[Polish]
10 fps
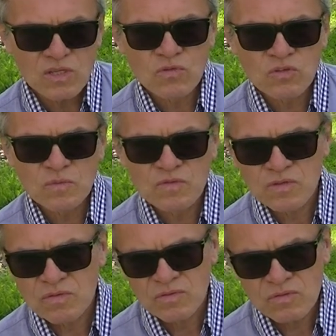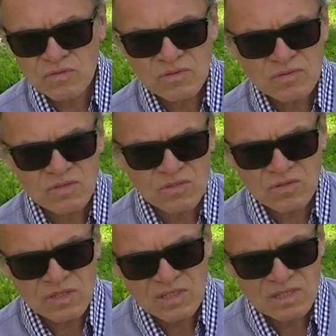Niektórzy mówią, że to
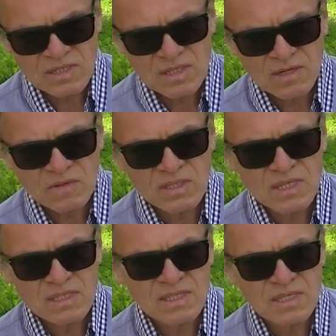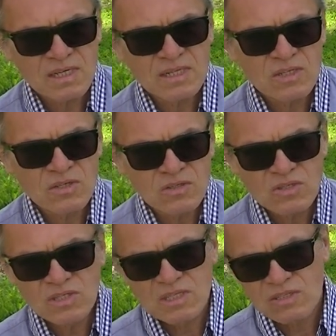nie jest grawitacja, tylko
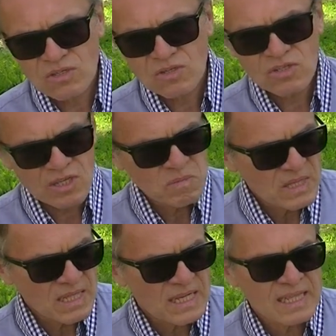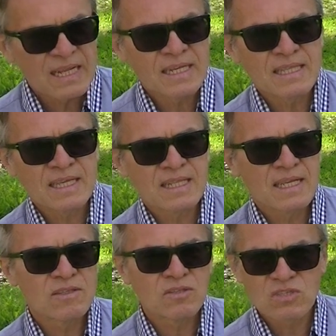to jest coś tam i tak dalej, i tak
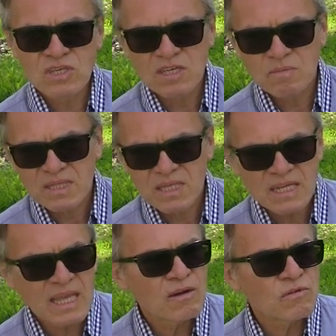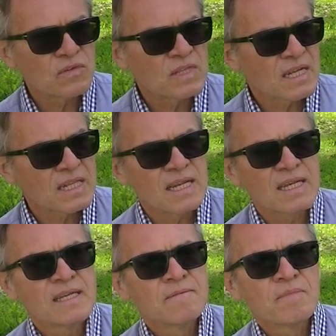dalej, to cechy materiałów i tak dalej
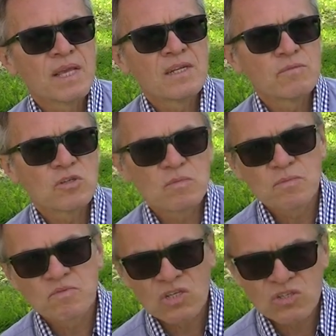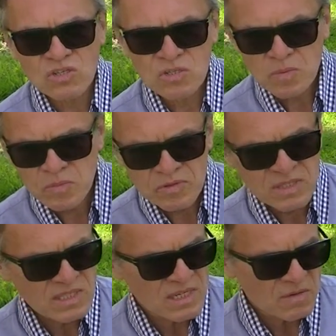ale musi być przestrzeń, żeby były
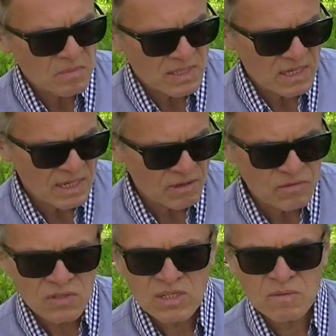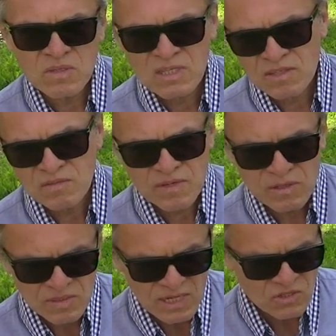te cechy materiałów, które tam
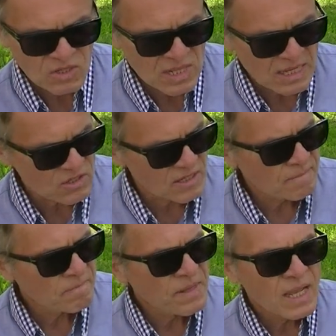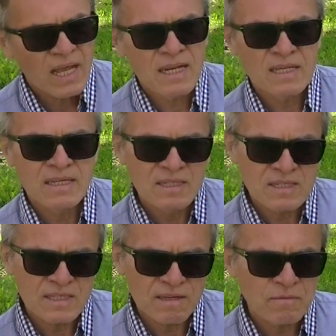nazywają tak czy inaczej. Ale
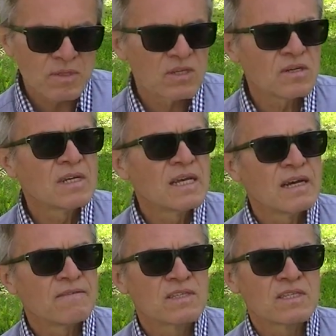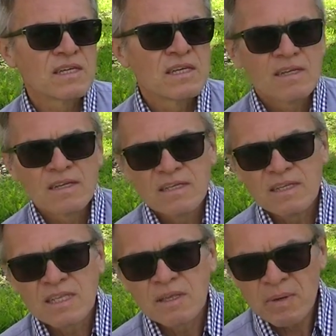zostawmy to, a więc
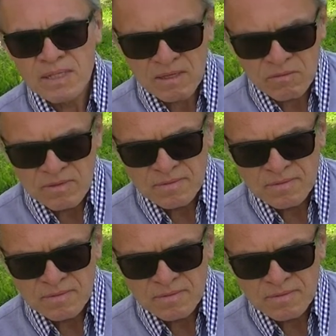nikt nie badał